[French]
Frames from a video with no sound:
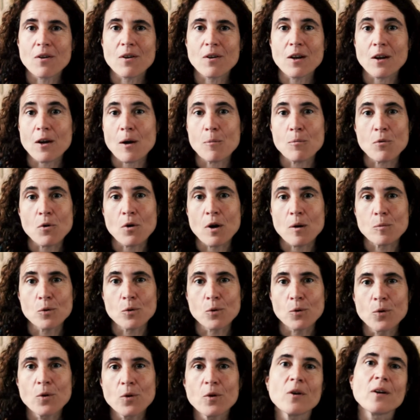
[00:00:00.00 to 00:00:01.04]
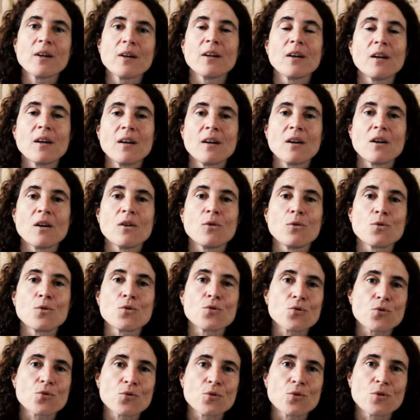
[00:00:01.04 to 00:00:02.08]
euh, les rapports amoureux, le
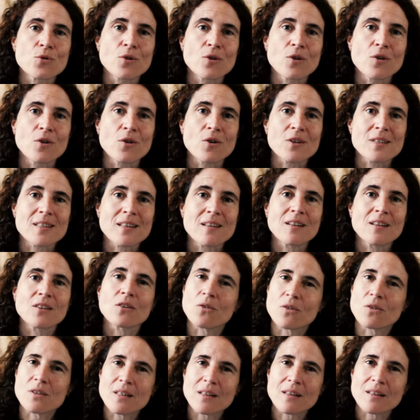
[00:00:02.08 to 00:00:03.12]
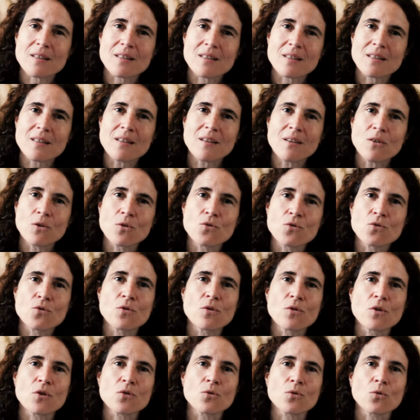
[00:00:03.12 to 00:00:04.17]
jeu lorsqu'il est transgressé, le jeu
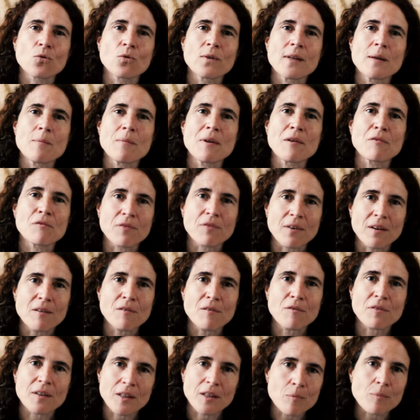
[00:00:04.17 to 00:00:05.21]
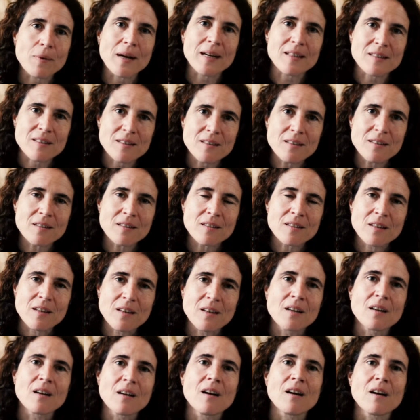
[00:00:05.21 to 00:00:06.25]
lorsqu'on y met fin, fin de partie,
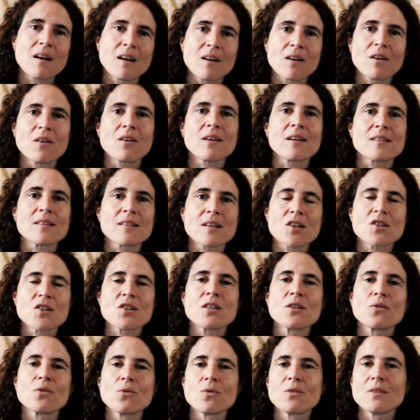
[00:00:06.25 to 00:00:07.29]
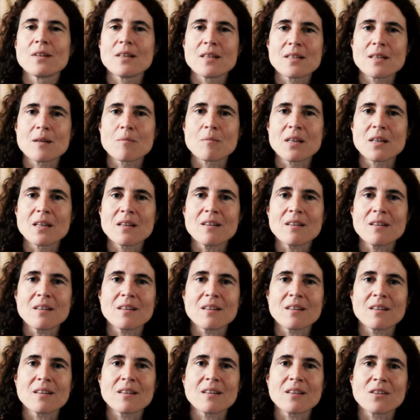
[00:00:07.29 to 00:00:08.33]
alors il s'agit de
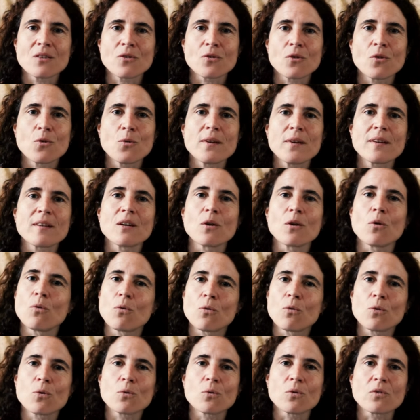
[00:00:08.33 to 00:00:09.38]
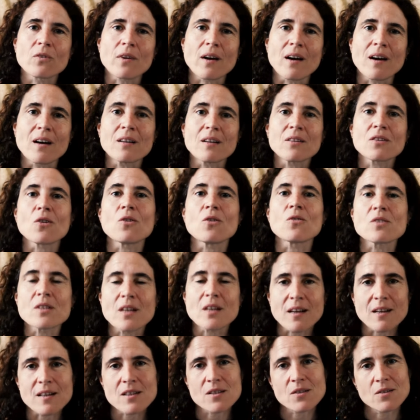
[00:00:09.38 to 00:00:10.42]
désaimer et celui qui rompt le contrat
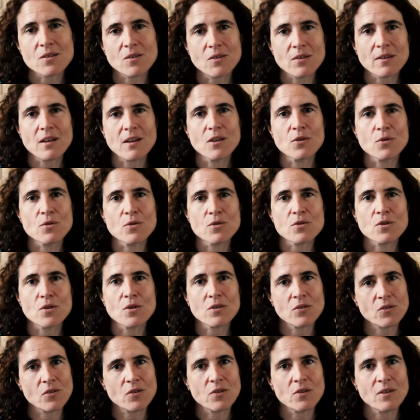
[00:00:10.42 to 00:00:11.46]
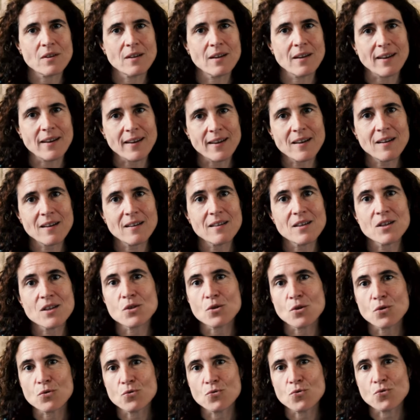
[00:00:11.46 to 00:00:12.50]
transgresse en quelque sorte les règles et
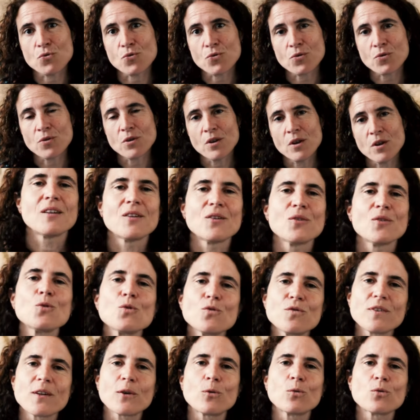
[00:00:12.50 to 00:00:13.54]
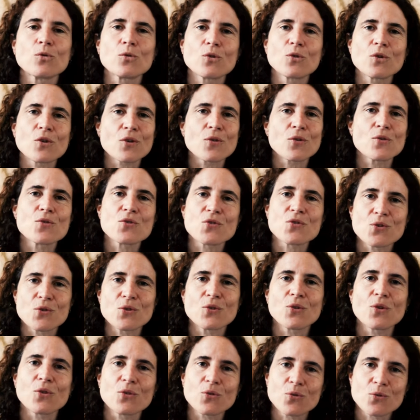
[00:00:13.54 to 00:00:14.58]
sort du jeu. Nous verrons donc le
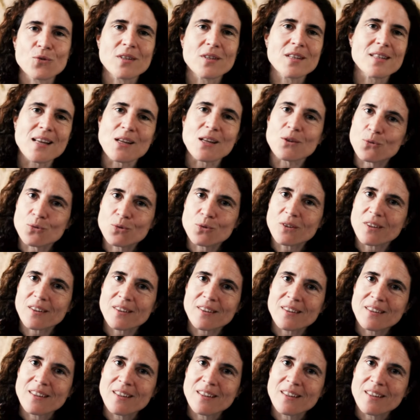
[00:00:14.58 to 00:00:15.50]
jeu dans tous ses atours,